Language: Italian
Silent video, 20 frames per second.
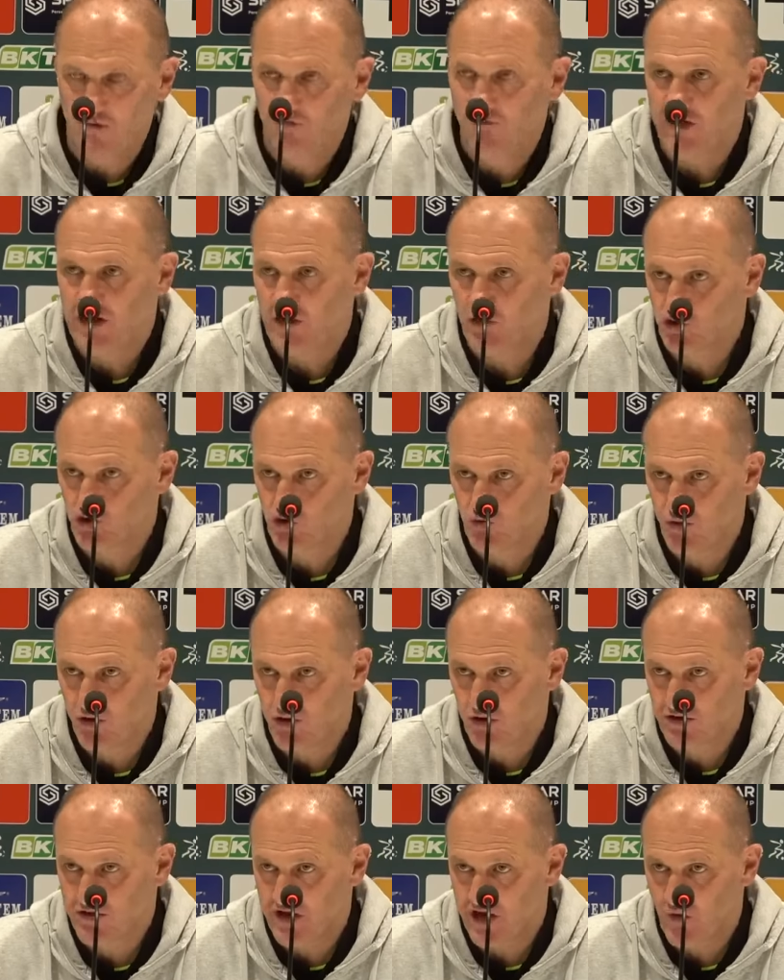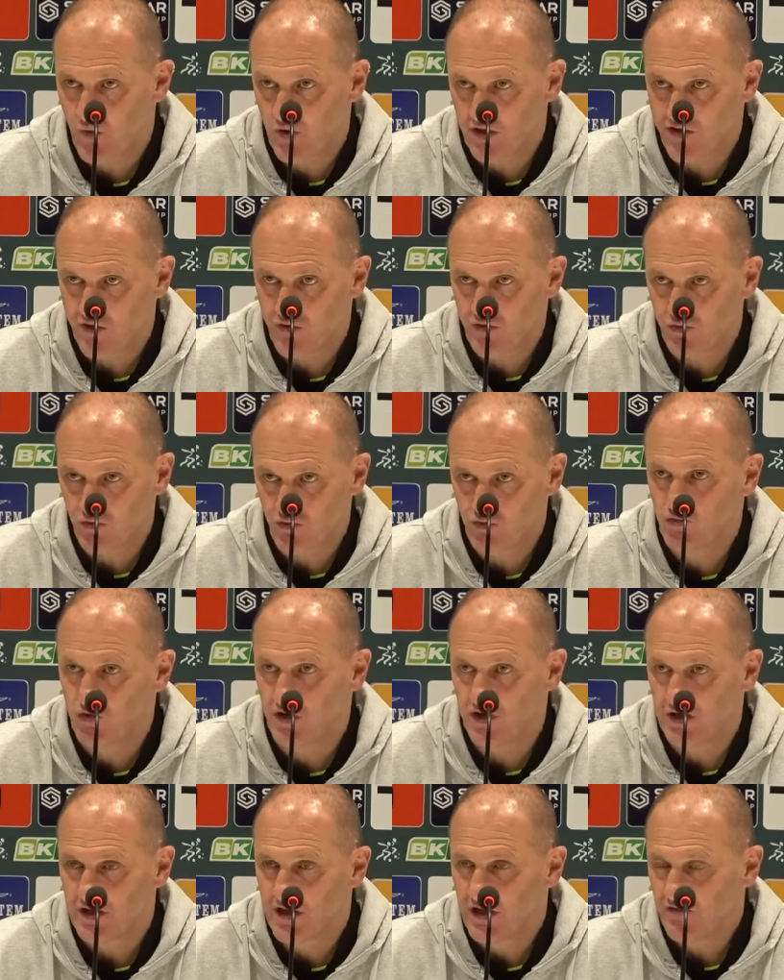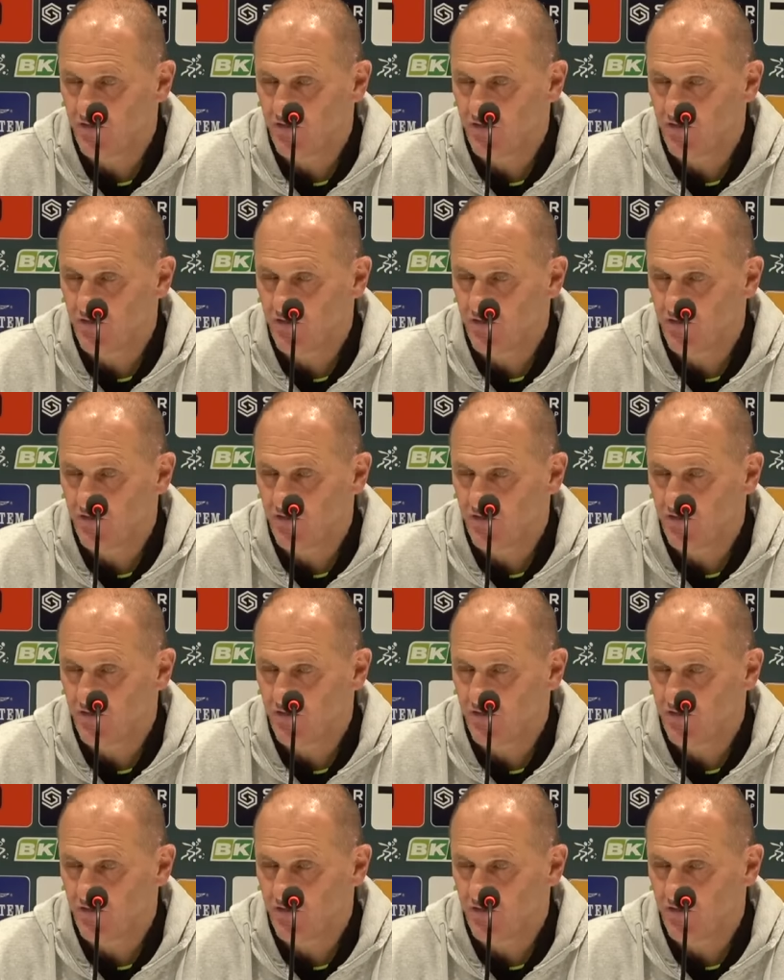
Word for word: farlo subito al 3-4-1-2,